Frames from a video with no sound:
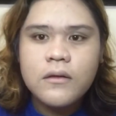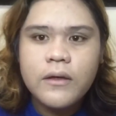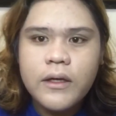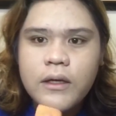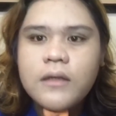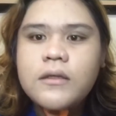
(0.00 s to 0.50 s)

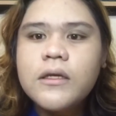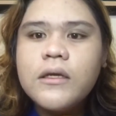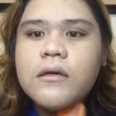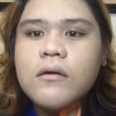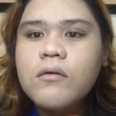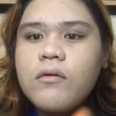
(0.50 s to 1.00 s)
Ayan,
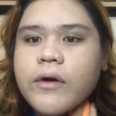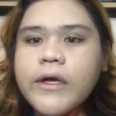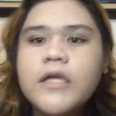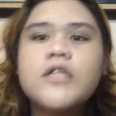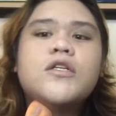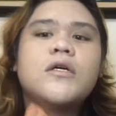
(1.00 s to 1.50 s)
tingin ko
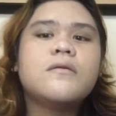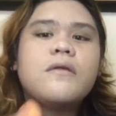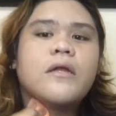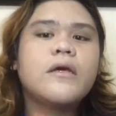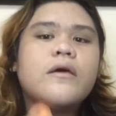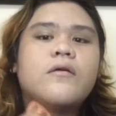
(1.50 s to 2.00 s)
okay na siya.
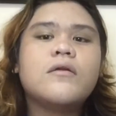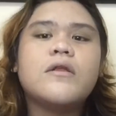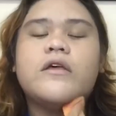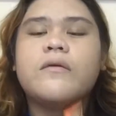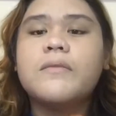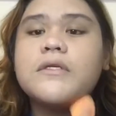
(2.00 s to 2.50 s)
Lalagay ko
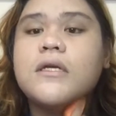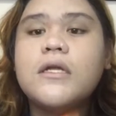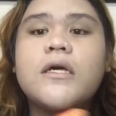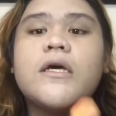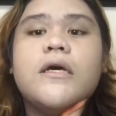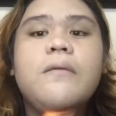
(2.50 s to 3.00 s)
na lang iba sa
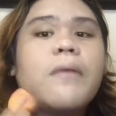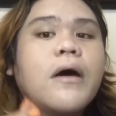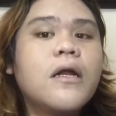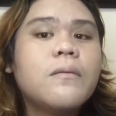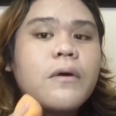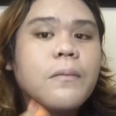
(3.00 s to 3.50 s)
leeg
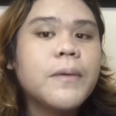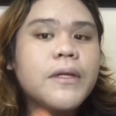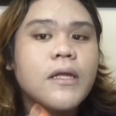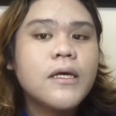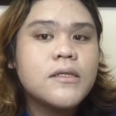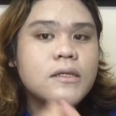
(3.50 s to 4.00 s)
para
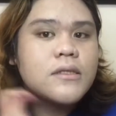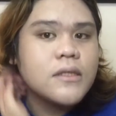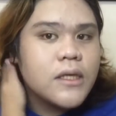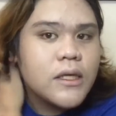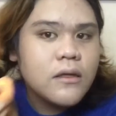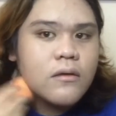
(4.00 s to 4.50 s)
magpantay sa
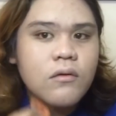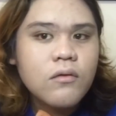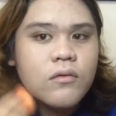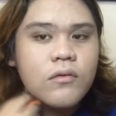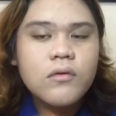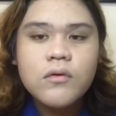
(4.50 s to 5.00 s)
skin
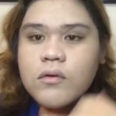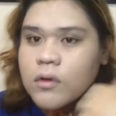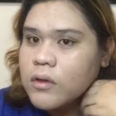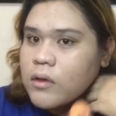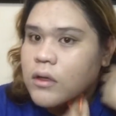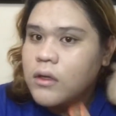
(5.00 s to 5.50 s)
ko.
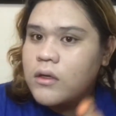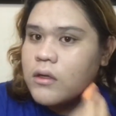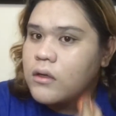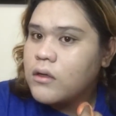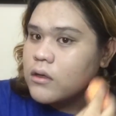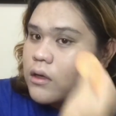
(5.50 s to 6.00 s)

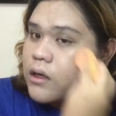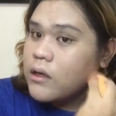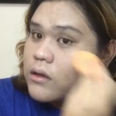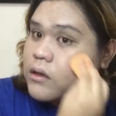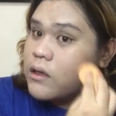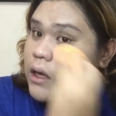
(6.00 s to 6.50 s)

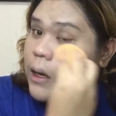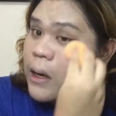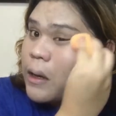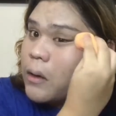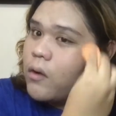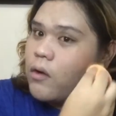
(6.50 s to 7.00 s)
At
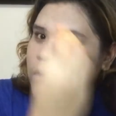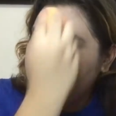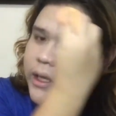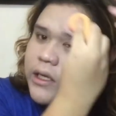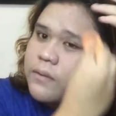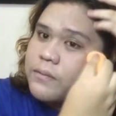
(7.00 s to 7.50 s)
tingin ko
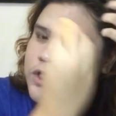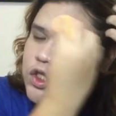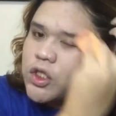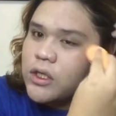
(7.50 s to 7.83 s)
okay naman